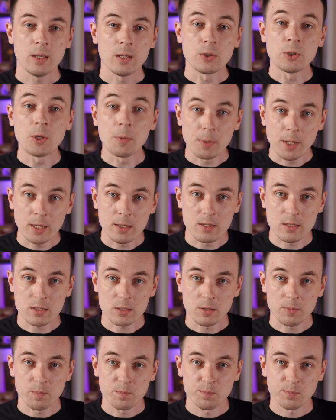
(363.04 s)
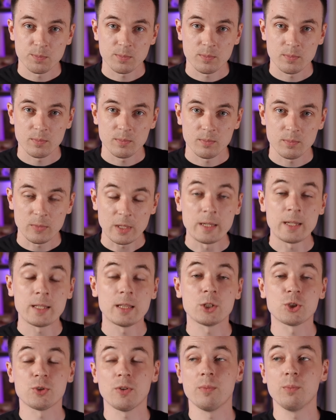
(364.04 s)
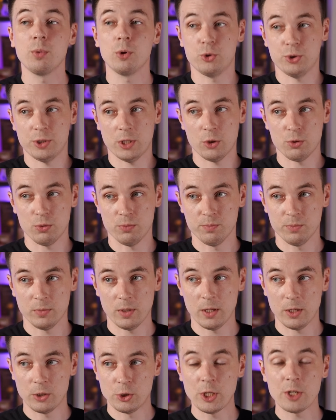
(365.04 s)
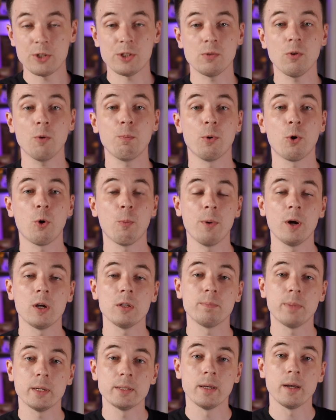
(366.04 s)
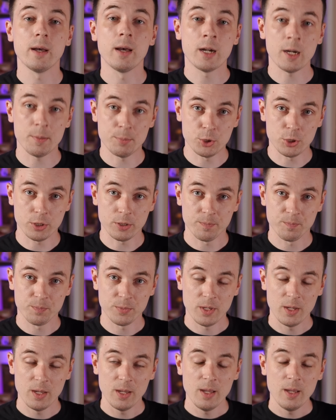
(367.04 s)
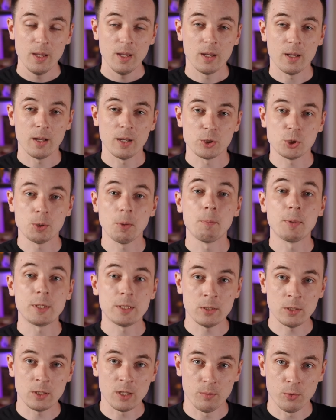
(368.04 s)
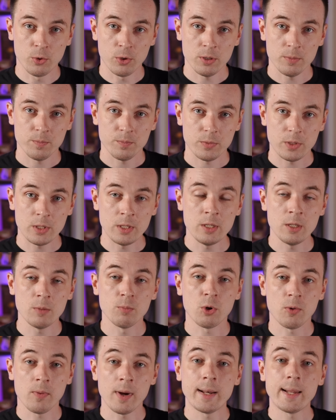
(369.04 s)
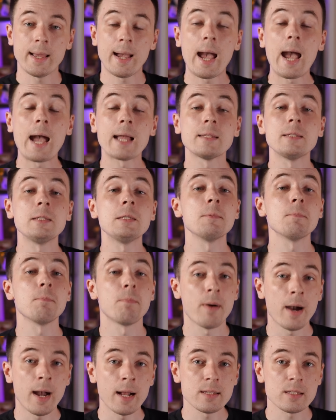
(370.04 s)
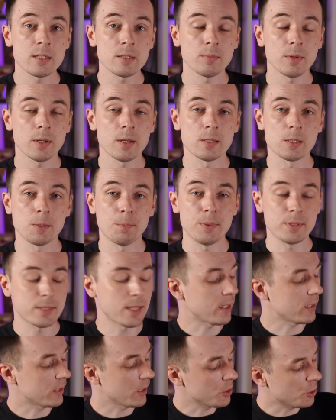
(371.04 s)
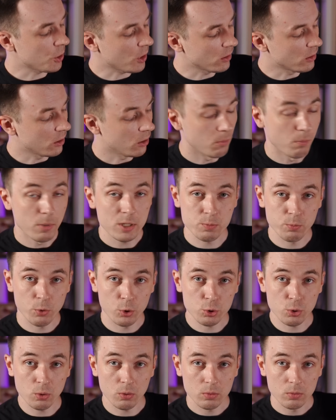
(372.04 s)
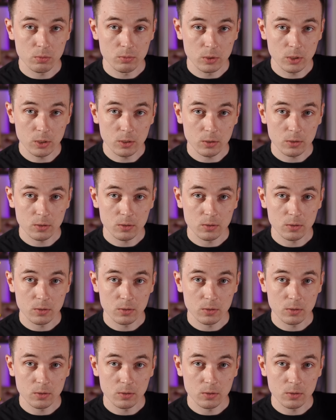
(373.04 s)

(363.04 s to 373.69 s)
не пианисты. Я даже вам больше скажу. Э, чаще всего их покупают под рэпчик чтобы прийти домой и буквально одним пальцем записать сначала бас-бочку, тык,